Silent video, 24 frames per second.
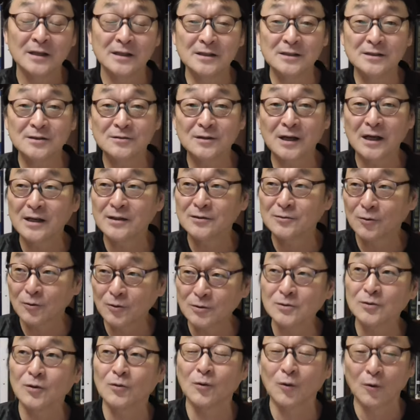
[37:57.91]
イスラエルこ
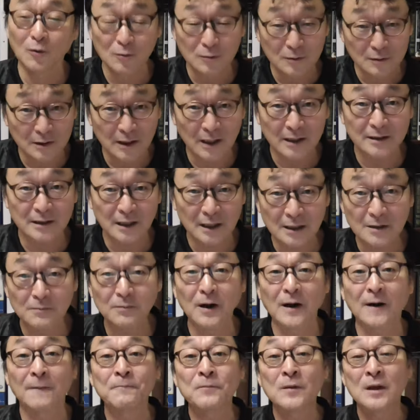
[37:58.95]
そ本来であれ
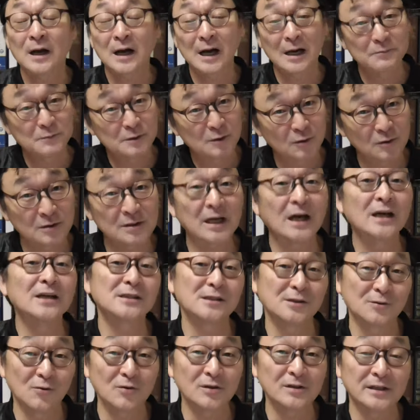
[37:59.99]
ば神の祭
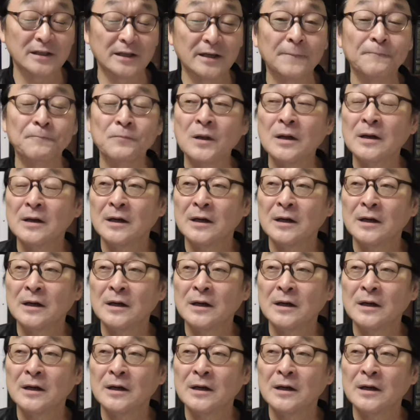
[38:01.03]
司として、